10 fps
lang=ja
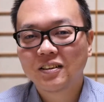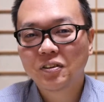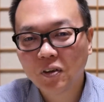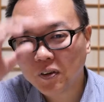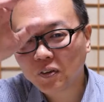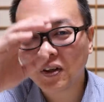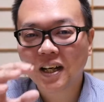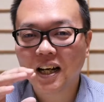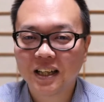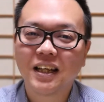のどれ
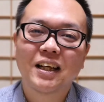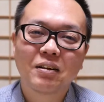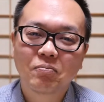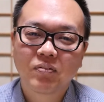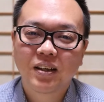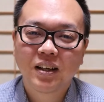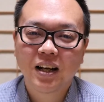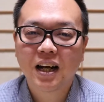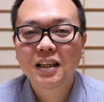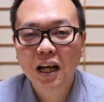かに
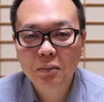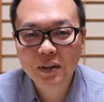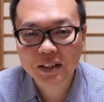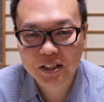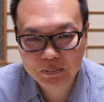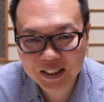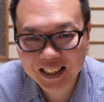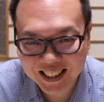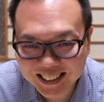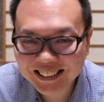当てはまってしまっ
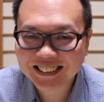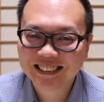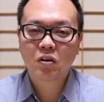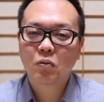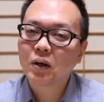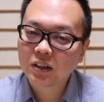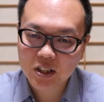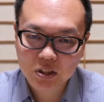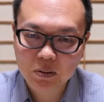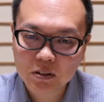たら困っ
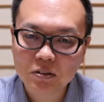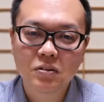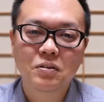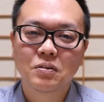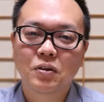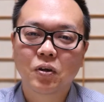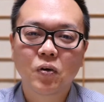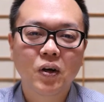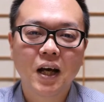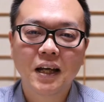てしまう
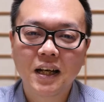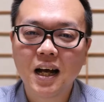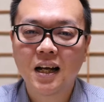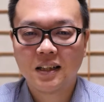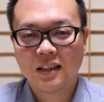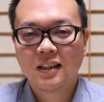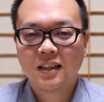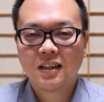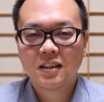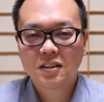業界が
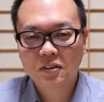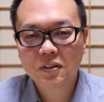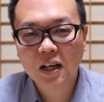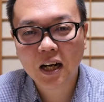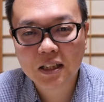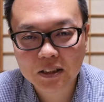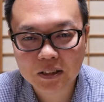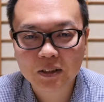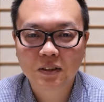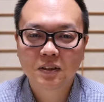少なからず
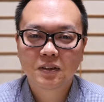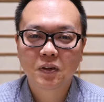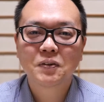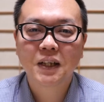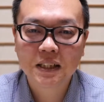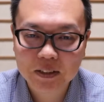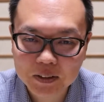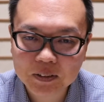存在する